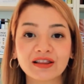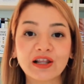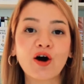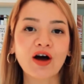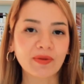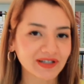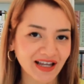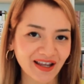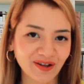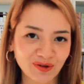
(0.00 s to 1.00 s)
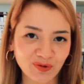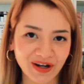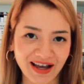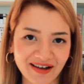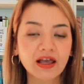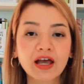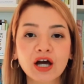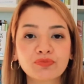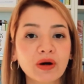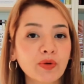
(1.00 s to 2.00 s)
ลองเอาไปใช้กันดูนะคะ
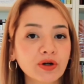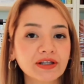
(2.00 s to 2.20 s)
มาพูด